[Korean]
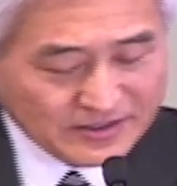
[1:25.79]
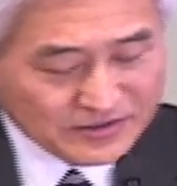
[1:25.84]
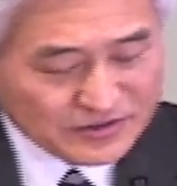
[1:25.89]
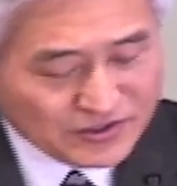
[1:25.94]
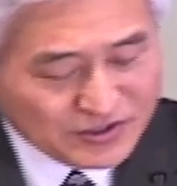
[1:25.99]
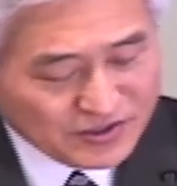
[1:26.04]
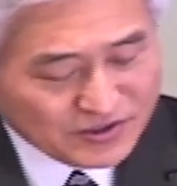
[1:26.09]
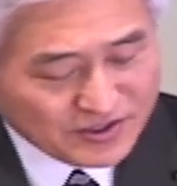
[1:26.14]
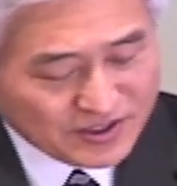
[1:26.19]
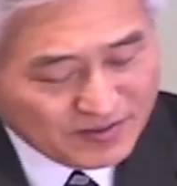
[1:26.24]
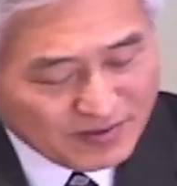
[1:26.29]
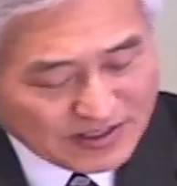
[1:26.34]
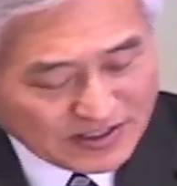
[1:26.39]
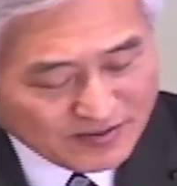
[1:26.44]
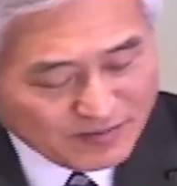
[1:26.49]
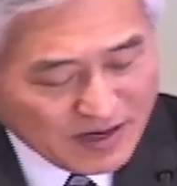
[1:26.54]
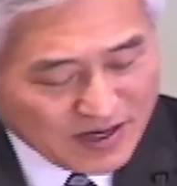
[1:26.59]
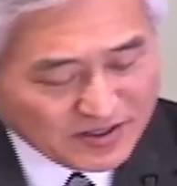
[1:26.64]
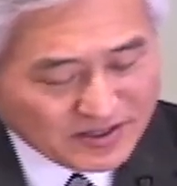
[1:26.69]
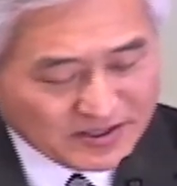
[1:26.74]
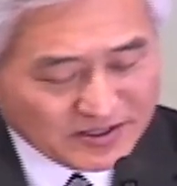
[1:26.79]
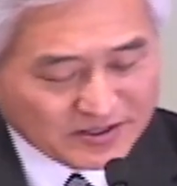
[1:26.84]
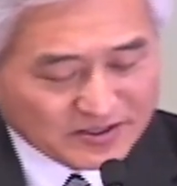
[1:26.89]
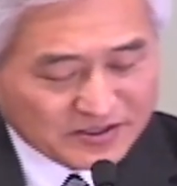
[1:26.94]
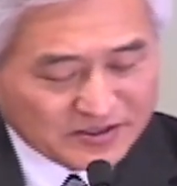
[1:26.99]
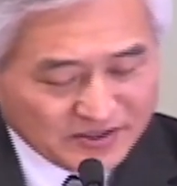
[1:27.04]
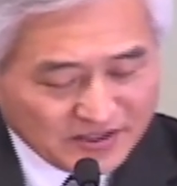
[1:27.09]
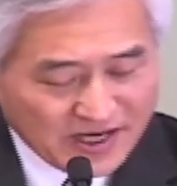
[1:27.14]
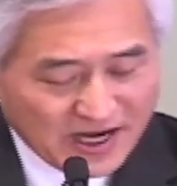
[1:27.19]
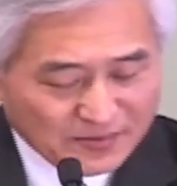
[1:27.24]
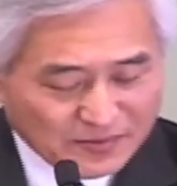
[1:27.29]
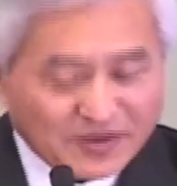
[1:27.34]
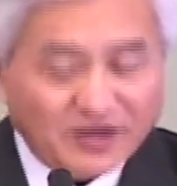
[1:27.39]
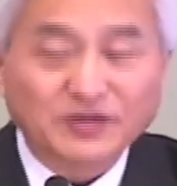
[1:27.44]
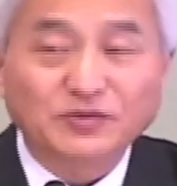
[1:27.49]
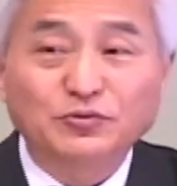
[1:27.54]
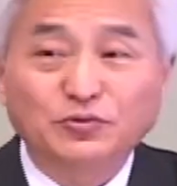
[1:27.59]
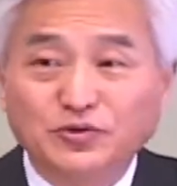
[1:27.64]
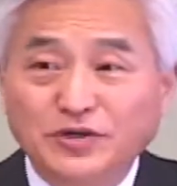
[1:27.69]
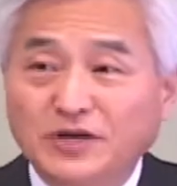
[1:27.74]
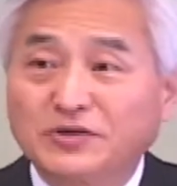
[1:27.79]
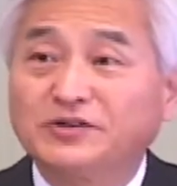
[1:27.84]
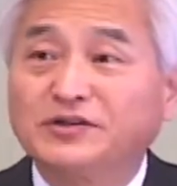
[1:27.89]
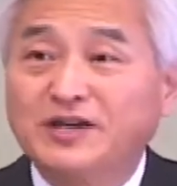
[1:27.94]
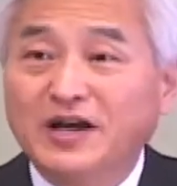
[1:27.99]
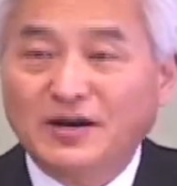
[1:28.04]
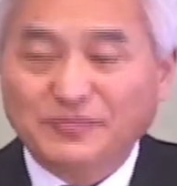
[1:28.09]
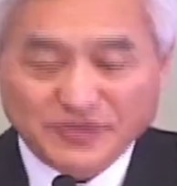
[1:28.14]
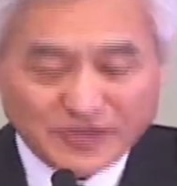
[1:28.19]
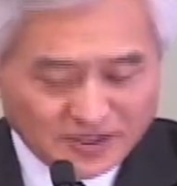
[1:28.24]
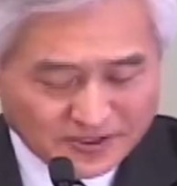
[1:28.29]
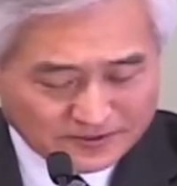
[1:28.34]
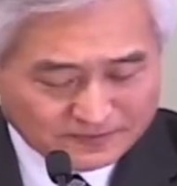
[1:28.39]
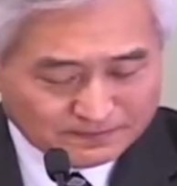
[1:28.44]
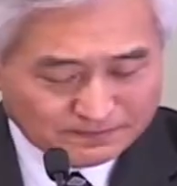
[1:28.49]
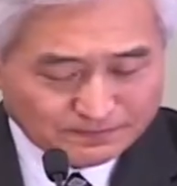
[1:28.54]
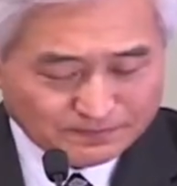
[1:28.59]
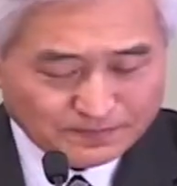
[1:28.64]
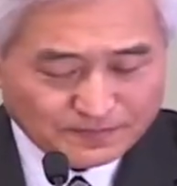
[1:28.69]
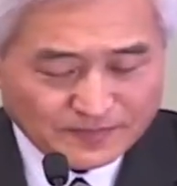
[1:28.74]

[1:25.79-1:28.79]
7절에 말씀하기를 그리하면 우리가 그렇게 하면